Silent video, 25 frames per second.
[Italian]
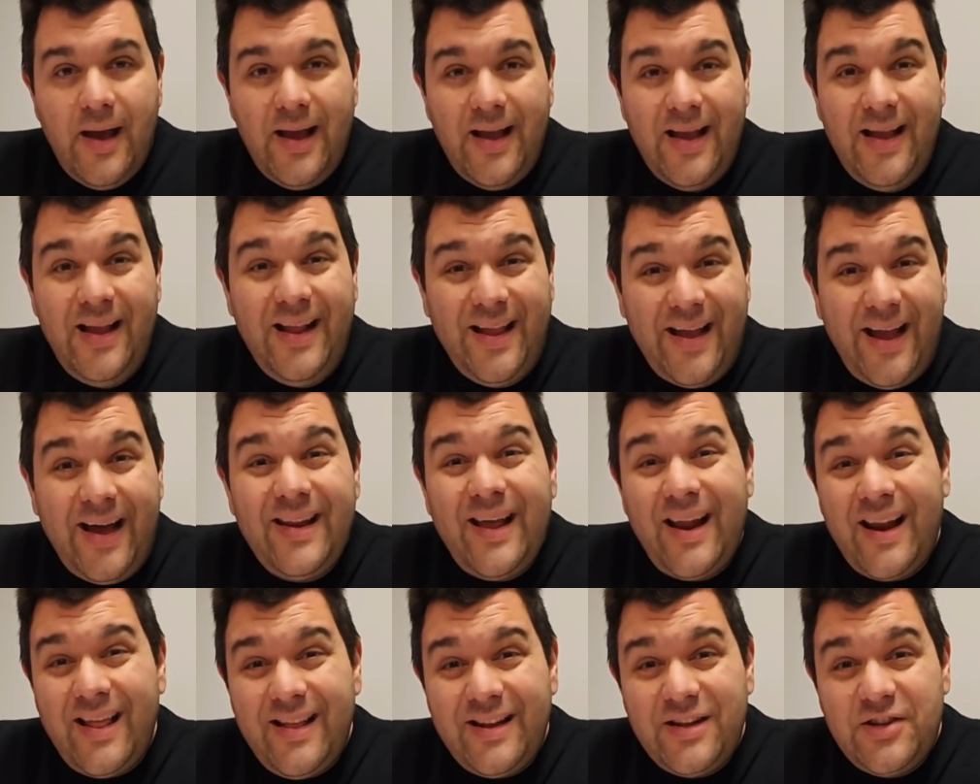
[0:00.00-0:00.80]
Il
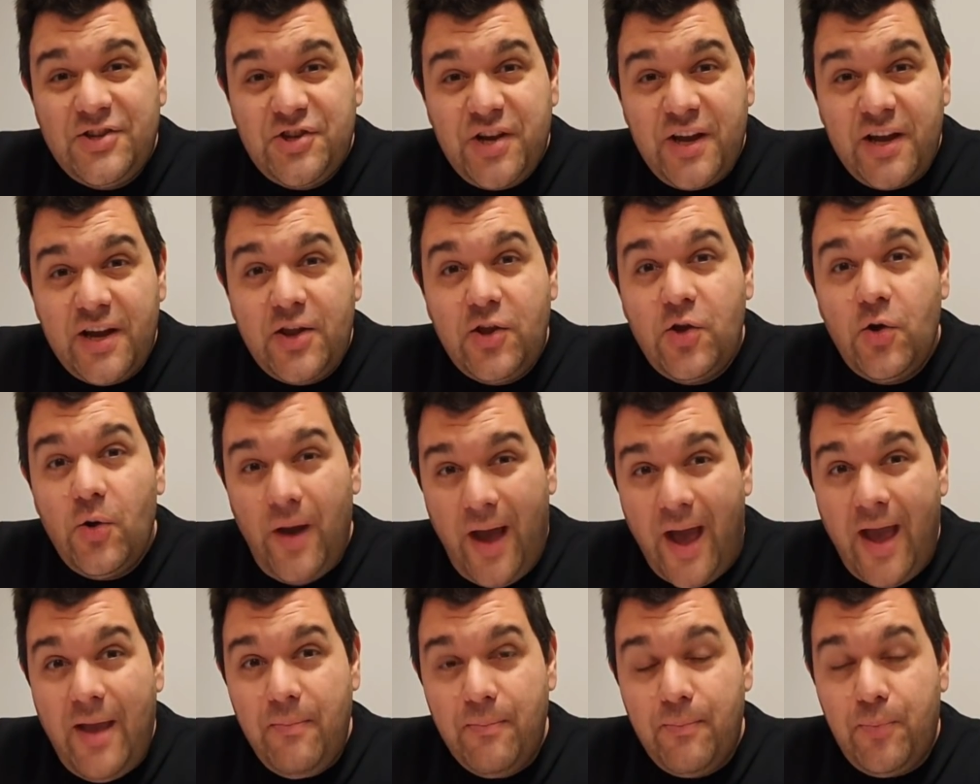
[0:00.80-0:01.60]
canale del cerchio
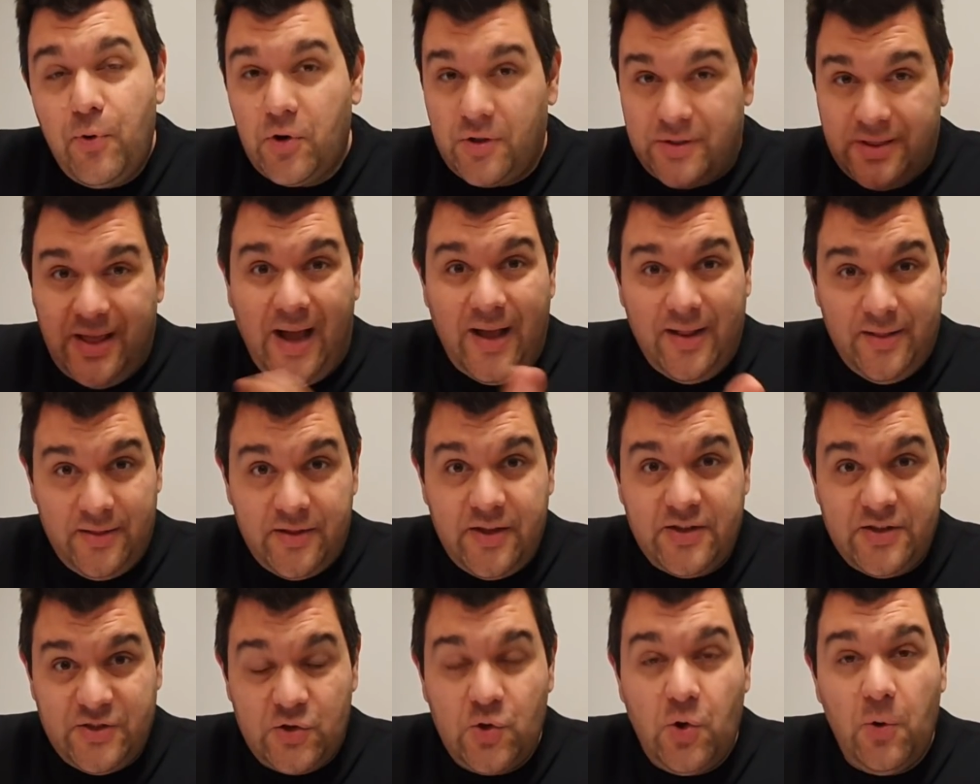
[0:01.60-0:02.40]
è
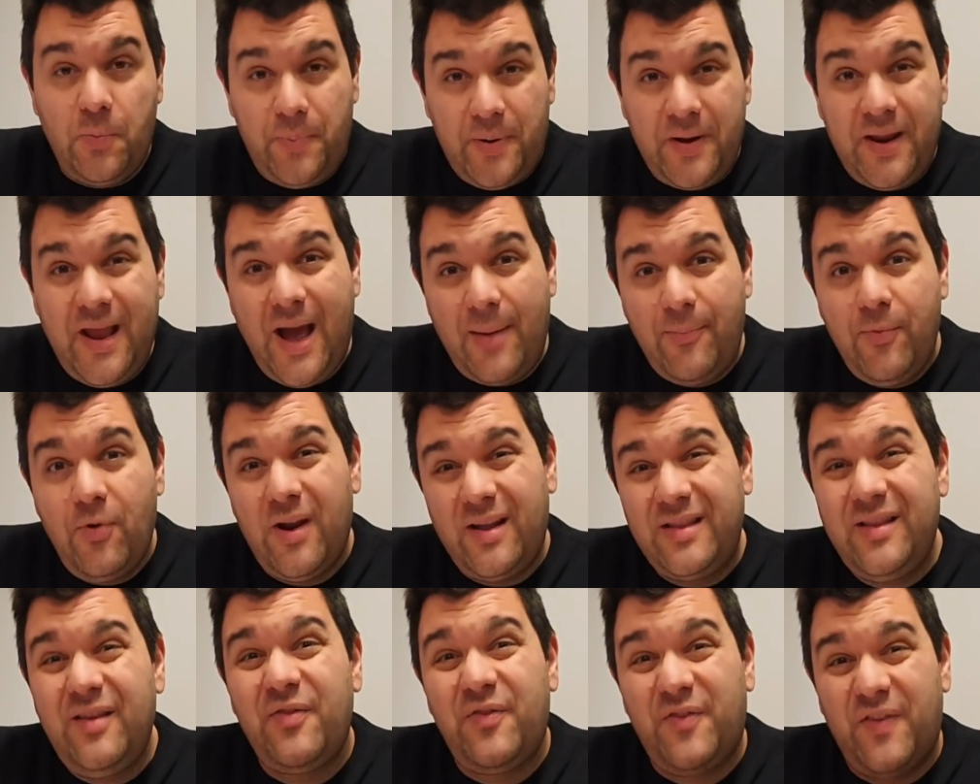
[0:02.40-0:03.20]
importante, scopriamo la
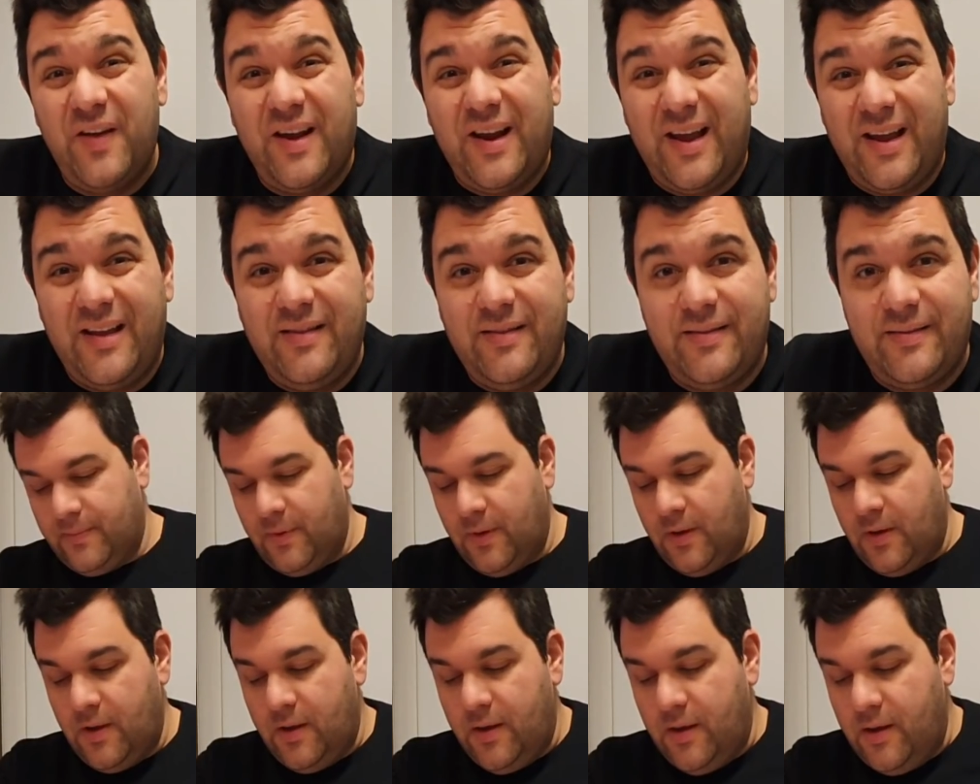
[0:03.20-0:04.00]

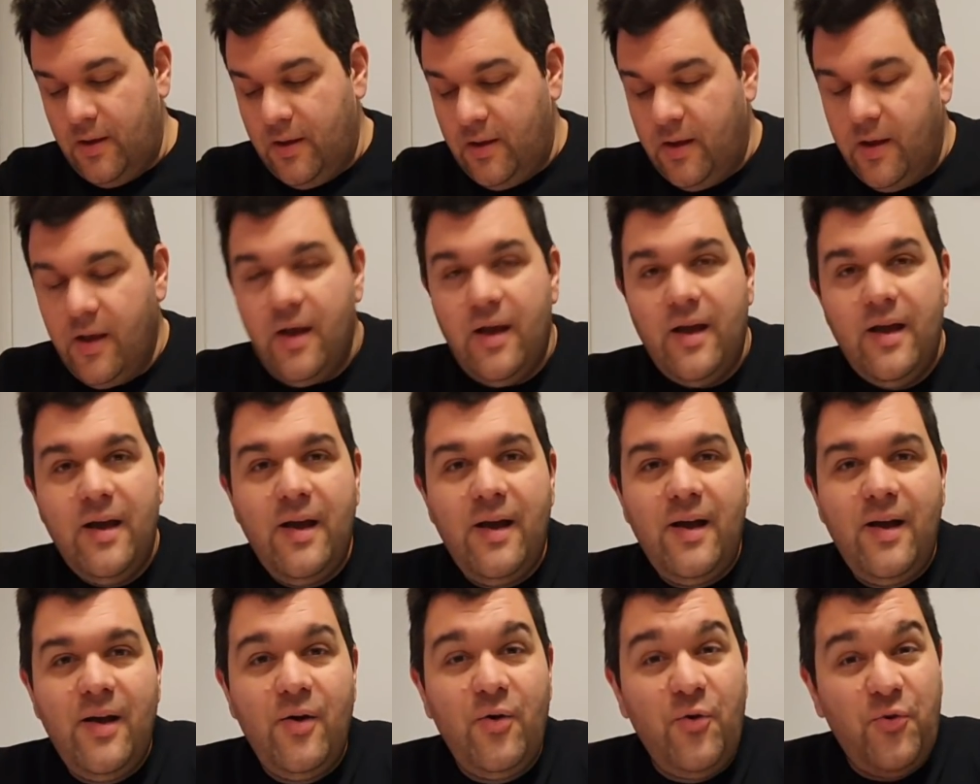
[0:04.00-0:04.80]
differenza.
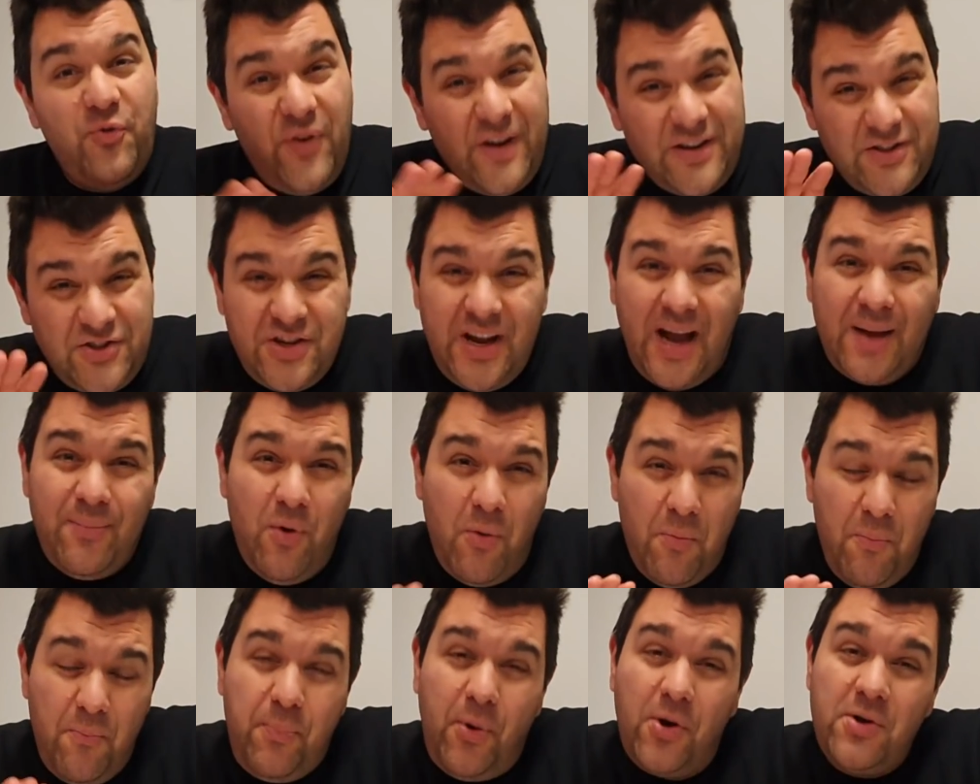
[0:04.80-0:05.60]
Facciamo
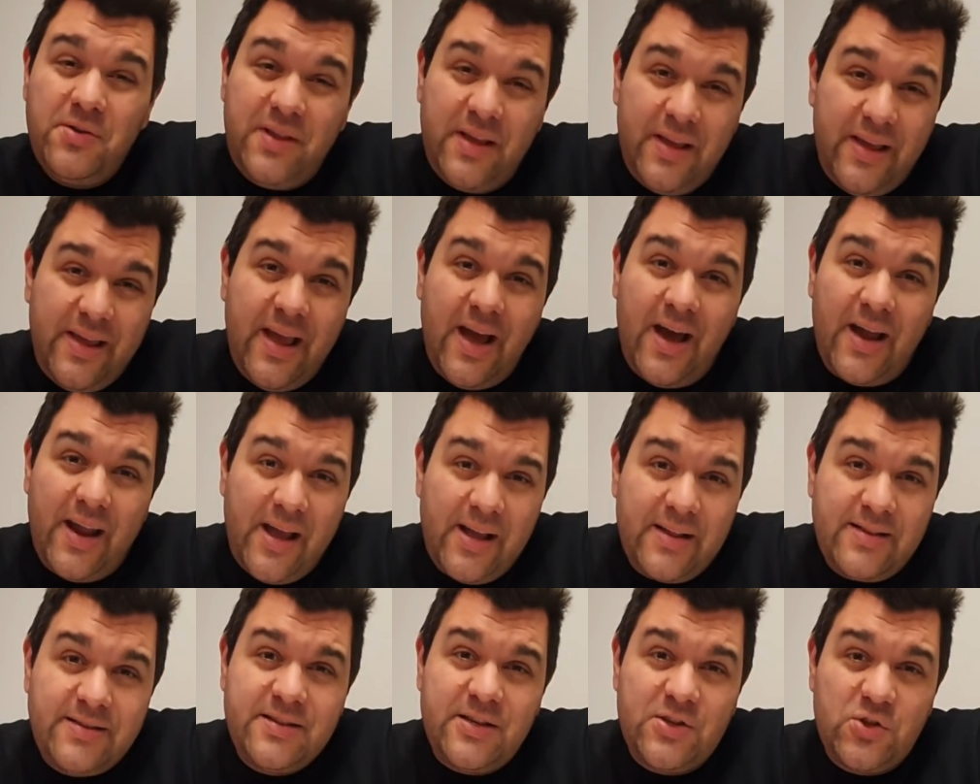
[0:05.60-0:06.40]
un po' di
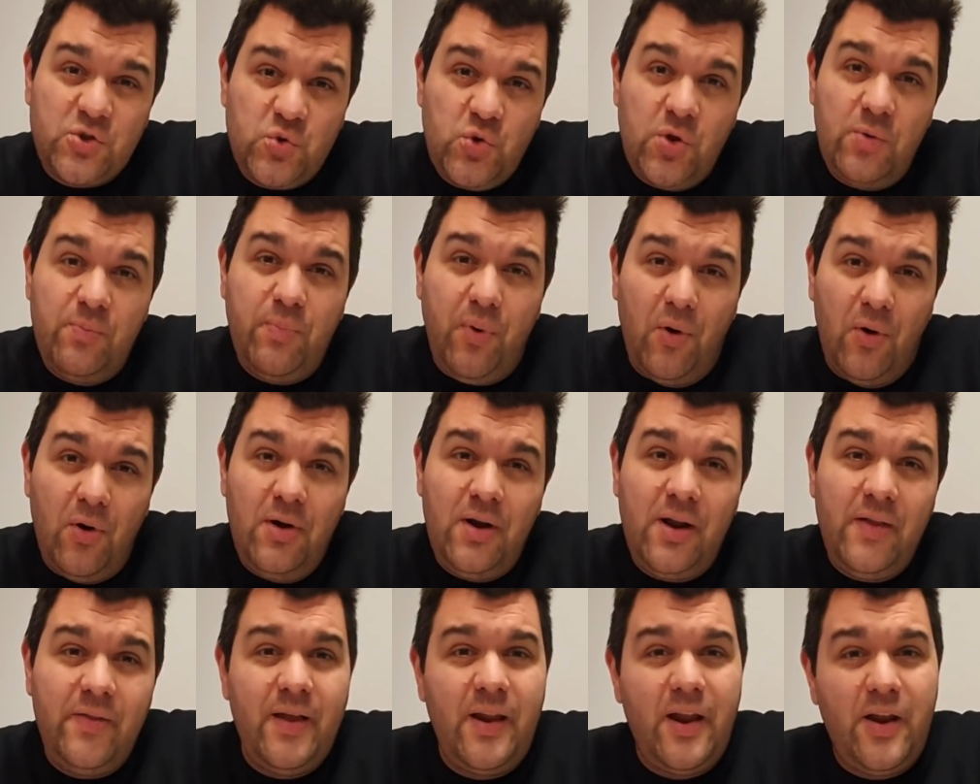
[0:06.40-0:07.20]
chiarezza sui
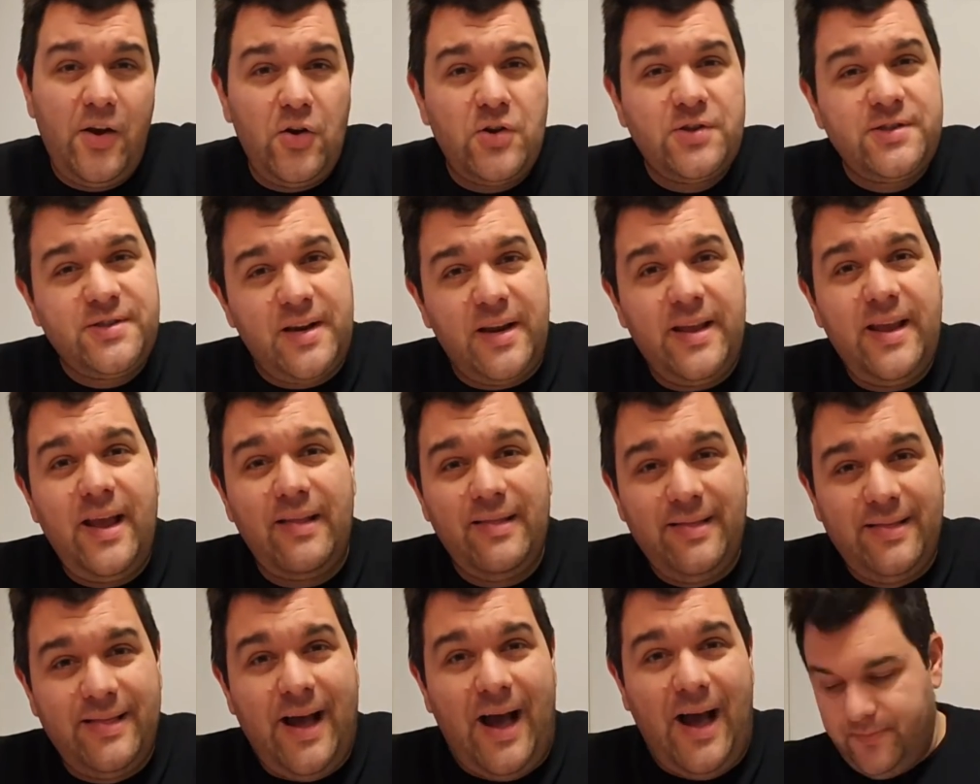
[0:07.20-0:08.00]
bolli delle nostre
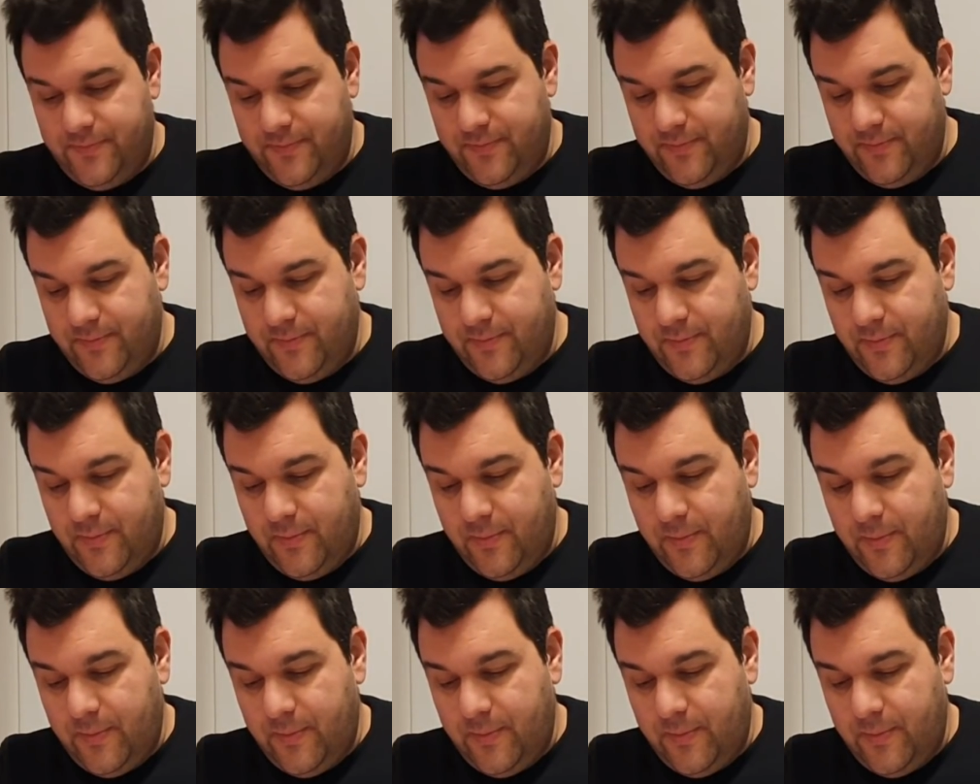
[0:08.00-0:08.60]
Timer.